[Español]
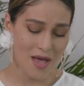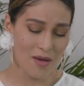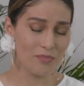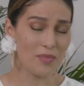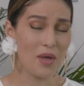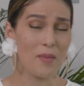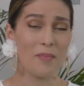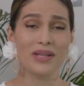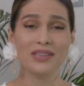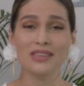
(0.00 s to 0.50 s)

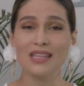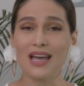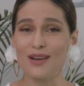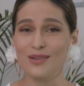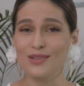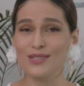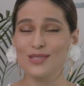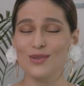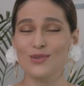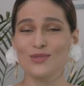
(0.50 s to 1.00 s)
Me
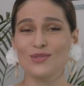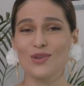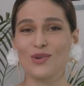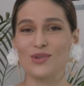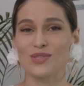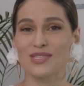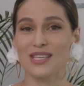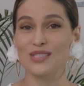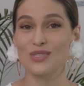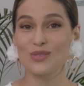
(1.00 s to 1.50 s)
mataron sus
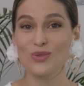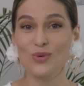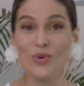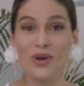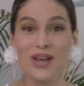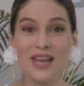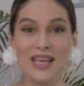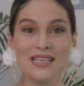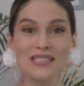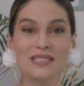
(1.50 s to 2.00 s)
ojos
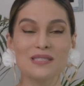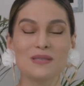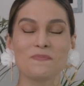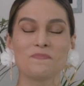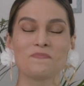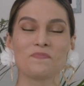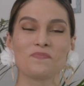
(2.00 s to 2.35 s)
azules